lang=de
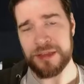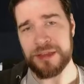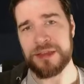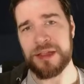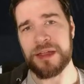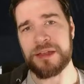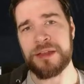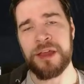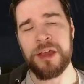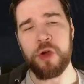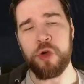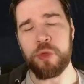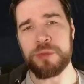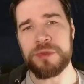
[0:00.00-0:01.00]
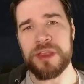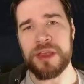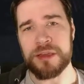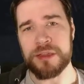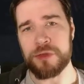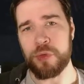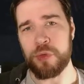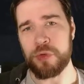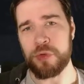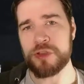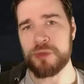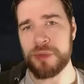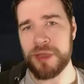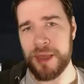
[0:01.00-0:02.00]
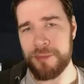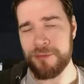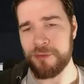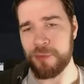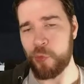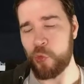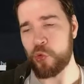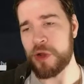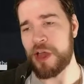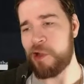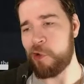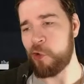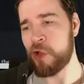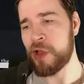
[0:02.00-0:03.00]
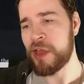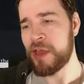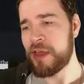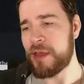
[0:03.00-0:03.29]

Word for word: die dann um Territorium kämpfen oder auch